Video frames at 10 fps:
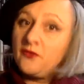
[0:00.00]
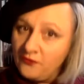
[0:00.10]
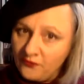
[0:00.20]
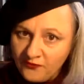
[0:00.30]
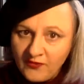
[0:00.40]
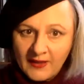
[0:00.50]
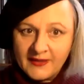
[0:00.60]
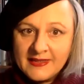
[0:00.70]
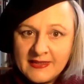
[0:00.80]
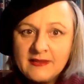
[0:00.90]

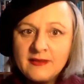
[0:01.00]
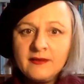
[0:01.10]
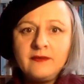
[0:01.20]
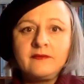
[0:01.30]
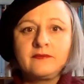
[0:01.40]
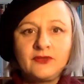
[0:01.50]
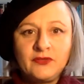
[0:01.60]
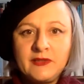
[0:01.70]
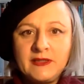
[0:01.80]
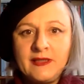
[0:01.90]
Fakir, so
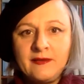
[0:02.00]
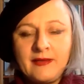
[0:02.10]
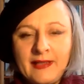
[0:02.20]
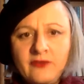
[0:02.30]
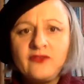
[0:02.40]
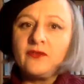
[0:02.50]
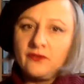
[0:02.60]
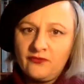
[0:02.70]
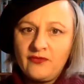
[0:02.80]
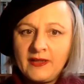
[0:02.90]
wie sie ihn nennt,
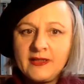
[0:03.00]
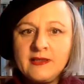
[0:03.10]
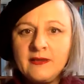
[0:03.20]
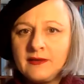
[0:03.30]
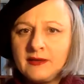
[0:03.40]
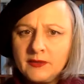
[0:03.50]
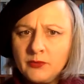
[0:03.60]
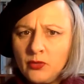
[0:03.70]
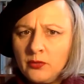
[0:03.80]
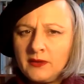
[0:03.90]
Fakir, denn sie
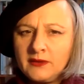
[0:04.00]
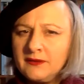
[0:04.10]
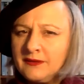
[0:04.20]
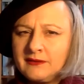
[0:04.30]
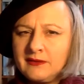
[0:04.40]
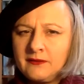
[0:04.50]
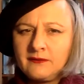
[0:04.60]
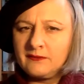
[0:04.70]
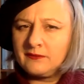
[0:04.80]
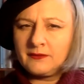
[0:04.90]
beobachtet, dass er
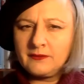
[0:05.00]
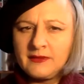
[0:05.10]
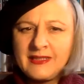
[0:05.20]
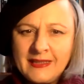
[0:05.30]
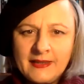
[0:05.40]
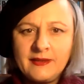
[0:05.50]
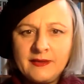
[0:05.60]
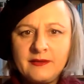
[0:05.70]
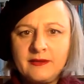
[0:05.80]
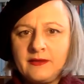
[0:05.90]

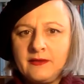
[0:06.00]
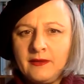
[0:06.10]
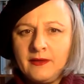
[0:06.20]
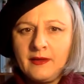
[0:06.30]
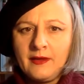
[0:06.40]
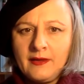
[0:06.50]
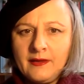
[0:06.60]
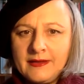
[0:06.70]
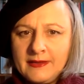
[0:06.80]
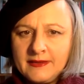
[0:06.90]
nicht
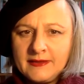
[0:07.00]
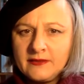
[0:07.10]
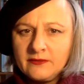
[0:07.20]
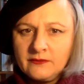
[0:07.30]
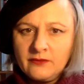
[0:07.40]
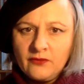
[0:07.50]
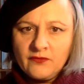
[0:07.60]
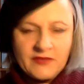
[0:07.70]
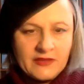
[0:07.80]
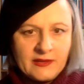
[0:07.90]
isst und
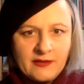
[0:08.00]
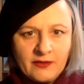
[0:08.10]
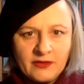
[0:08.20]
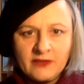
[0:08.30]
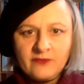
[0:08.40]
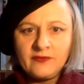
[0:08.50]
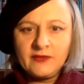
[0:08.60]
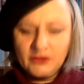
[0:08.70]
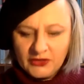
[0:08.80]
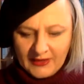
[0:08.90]
offensichtlich auch nicht viel
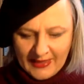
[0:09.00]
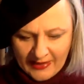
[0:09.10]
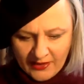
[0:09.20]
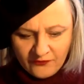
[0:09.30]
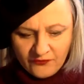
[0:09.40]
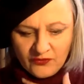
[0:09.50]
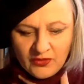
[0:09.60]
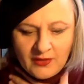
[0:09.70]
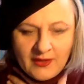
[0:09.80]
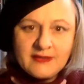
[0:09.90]

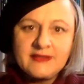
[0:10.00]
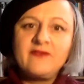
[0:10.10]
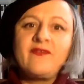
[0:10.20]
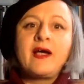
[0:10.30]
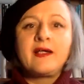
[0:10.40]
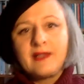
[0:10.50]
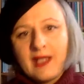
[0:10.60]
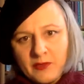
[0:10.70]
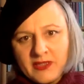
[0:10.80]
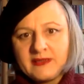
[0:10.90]
schläft. Sein wahrer
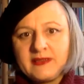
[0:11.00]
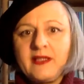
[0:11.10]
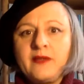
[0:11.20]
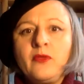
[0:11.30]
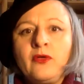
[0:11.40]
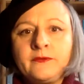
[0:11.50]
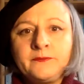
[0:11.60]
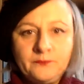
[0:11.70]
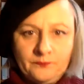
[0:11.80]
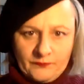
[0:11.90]
Name ist Raymond
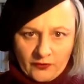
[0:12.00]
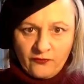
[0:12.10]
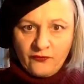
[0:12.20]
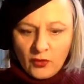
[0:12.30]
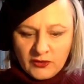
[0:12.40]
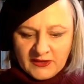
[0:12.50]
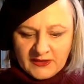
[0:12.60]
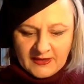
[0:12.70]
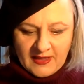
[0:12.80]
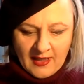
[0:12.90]

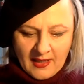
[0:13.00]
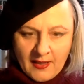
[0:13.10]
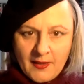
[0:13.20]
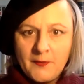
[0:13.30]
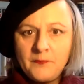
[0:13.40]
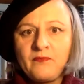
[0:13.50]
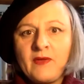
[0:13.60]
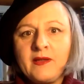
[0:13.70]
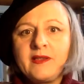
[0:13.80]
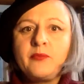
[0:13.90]
Fosca.
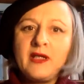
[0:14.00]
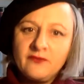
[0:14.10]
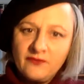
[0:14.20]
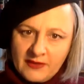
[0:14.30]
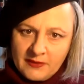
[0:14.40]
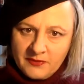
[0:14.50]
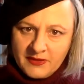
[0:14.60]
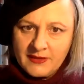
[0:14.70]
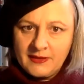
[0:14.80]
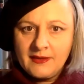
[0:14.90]
Die beiden verlieben
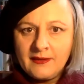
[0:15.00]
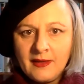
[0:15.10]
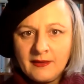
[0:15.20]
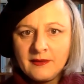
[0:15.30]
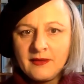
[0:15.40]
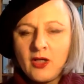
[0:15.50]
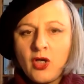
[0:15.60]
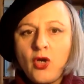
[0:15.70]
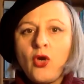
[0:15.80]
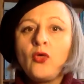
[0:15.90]
sich
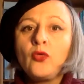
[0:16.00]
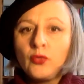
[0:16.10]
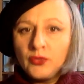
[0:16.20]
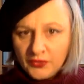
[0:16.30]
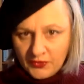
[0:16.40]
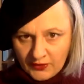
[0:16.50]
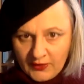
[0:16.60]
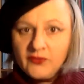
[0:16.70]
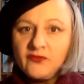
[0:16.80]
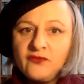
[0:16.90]
ineinander und
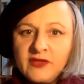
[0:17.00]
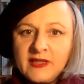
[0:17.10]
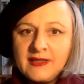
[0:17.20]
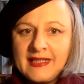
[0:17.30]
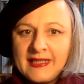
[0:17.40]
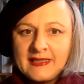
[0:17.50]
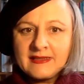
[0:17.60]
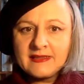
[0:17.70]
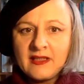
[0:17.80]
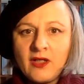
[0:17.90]
wir
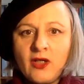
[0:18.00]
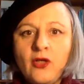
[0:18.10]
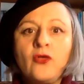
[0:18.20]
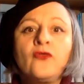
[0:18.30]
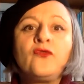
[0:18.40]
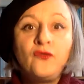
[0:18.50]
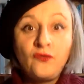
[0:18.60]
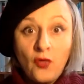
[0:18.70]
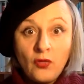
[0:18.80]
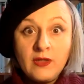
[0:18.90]
Leser
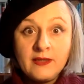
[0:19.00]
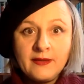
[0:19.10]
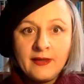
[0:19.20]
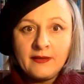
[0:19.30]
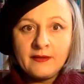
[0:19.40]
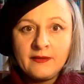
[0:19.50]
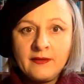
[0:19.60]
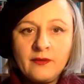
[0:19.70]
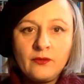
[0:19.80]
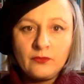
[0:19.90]

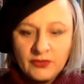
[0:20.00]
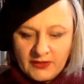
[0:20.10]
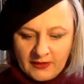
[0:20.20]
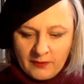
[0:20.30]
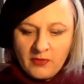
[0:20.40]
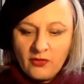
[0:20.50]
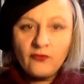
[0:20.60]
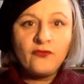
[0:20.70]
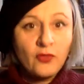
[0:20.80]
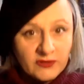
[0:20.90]
folgen unserem
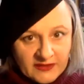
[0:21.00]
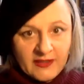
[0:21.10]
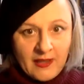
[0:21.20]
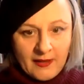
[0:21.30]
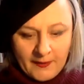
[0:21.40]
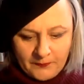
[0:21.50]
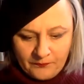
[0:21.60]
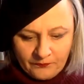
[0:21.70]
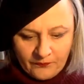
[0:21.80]
Fosca